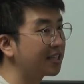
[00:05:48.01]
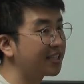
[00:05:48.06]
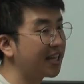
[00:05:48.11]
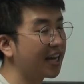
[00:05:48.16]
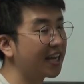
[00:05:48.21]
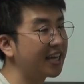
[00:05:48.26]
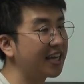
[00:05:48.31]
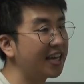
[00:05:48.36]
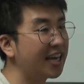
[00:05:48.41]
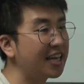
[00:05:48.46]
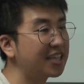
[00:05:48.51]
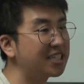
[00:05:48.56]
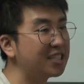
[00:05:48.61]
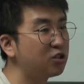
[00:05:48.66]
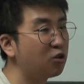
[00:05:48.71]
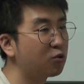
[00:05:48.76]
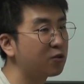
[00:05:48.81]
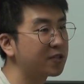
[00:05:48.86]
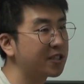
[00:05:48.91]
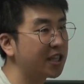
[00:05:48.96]
자기의
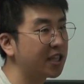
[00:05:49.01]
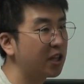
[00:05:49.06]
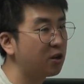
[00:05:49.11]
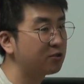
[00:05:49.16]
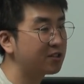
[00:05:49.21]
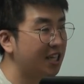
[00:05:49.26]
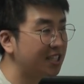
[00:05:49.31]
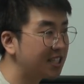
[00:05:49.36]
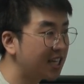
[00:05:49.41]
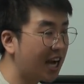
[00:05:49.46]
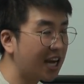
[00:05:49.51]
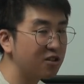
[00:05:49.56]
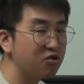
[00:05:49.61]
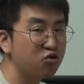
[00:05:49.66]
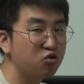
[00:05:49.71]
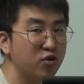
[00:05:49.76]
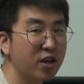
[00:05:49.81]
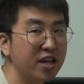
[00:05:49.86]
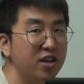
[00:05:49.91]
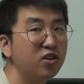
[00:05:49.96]
진로를 제대로
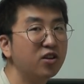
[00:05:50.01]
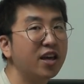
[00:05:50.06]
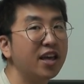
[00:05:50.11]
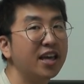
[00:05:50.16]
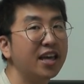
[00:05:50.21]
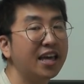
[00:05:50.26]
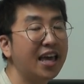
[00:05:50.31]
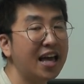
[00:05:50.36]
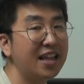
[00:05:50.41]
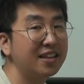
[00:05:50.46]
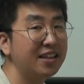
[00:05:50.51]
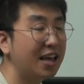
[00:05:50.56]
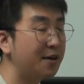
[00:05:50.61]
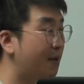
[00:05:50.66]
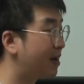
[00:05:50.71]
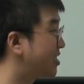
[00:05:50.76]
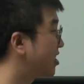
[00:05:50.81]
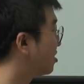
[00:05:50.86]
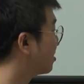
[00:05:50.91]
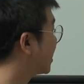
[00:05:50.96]
찾아가는구나 이렇게 얘기하는 게
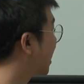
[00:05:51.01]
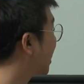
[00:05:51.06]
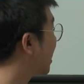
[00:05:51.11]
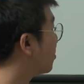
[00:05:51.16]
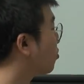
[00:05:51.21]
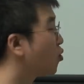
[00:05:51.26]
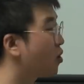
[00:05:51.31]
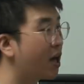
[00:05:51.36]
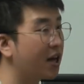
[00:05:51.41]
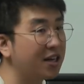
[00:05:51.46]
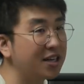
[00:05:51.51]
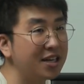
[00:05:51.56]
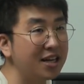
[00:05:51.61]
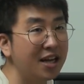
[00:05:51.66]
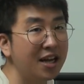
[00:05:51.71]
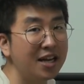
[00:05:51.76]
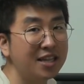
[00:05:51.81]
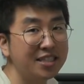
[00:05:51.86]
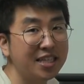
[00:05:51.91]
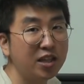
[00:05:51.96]
맞아요 자기
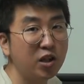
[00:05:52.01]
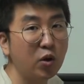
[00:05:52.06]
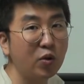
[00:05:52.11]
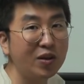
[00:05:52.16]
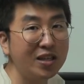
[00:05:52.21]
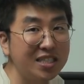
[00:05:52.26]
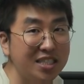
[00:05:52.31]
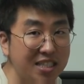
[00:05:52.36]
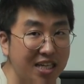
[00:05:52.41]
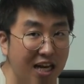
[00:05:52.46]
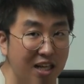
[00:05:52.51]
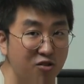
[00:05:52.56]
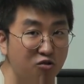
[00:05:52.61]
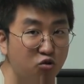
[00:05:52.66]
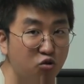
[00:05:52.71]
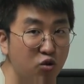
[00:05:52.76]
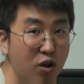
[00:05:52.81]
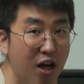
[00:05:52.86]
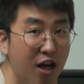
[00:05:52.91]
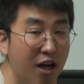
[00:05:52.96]
모양을 제대로
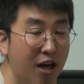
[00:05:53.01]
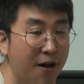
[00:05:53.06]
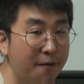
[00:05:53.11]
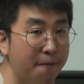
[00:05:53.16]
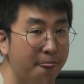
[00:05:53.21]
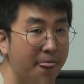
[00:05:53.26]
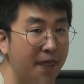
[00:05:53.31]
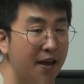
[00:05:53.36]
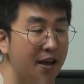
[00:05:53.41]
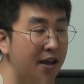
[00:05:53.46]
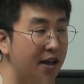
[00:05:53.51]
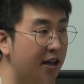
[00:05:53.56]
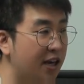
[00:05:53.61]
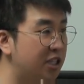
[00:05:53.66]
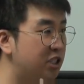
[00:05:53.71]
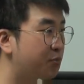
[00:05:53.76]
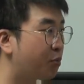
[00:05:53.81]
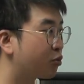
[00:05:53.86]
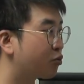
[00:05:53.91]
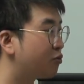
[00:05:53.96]
인식하는구나
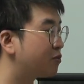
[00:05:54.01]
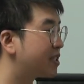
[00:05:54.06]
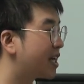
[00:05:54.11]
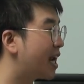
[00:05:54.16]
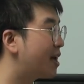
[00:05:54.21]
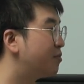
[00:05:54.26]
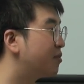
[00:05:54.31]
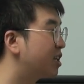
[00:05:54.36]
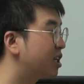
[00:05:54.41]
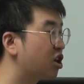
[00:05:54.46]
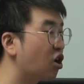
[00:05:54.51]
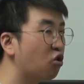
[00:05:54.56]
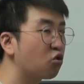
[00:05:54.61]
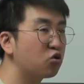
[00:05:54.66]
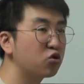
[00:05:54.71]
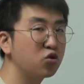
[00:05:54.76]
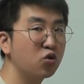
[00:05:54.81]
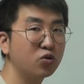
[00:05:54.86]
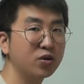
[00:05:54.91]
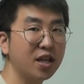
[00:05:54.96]
그래서 보통 사람들이
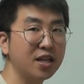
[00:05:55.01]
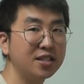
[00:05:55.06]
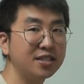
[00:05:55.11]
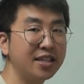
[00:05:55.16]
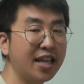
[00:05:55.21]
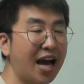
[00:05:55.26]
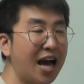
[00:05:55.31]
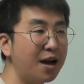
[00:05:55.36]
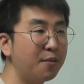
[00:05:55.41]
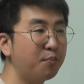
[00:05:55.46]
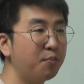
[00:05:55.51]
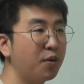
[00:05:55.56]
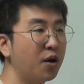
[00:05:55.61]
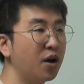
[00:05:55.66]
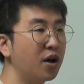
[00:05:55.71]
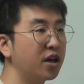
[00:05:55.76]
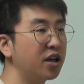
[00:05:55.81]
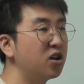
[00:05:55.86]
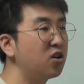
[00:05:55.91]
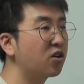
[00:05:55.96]
격운이 올 때는 내가
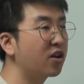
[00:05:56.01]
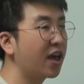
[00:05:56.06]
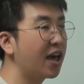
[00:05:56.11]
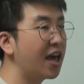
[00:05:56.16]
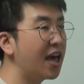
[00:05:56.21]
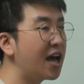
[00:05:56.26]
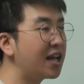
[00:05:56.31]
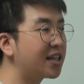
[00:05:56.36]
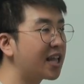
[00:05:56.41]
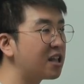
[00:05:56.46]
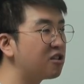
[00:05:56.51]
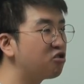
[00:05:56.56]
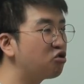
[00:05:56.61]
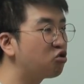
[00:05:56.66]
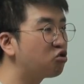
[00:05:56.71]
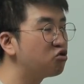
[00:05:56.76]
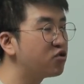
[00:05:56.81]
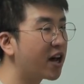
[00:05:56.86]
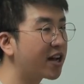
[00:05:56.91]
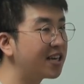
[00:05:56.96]
이렇게 해야
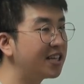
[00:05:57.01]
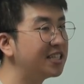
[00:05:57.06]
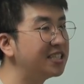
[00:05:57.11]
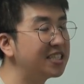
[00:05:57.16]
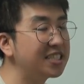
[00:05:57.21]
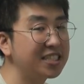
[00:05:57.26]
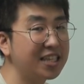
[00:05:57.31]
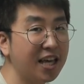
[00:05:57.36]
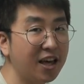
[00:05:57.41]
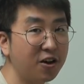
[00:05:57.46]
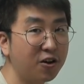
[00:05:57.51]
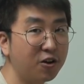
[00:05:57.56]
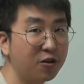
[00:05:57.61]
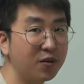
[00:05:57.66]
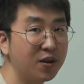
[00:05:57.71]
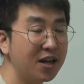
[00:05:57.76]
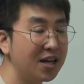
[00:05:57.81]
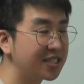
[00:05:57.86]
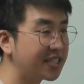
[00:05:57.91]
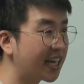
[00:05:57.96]
되는구나를
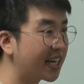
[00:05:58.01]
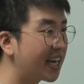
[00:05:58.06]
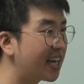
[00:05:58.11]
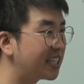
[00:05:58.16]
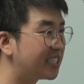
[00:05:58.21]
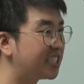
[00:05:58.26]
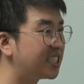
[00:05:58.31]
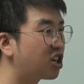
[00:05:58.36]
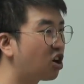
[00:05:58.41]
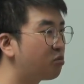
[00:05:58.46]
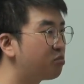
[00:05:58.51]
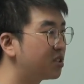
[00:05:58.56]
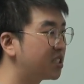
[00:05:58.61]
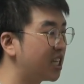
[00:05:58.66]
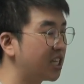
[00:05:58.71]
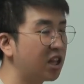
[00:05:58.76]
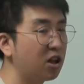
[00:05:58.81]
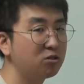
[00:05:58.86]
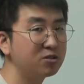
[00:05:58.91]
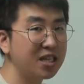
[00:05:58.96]
인식해요 자기의 직업을
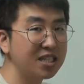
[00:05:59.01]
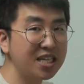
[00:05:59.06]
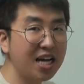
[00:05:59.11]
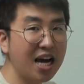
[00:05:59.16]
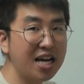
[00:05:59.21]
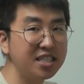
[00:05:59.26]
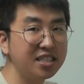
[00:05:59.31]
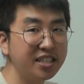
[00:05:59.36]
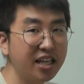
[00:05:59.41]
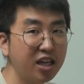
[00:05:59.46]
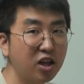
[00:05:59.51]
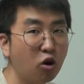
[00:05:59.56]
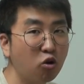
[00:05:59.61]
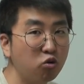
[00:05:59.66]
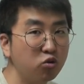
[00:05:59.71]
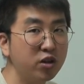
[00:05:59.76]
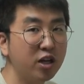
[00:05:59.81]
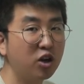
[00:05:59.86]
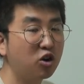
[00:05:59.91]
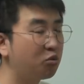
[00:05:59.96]
제대로 찾아가는 게
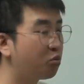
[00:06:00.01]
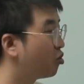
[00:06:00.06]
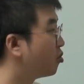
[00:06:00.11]
격운이라고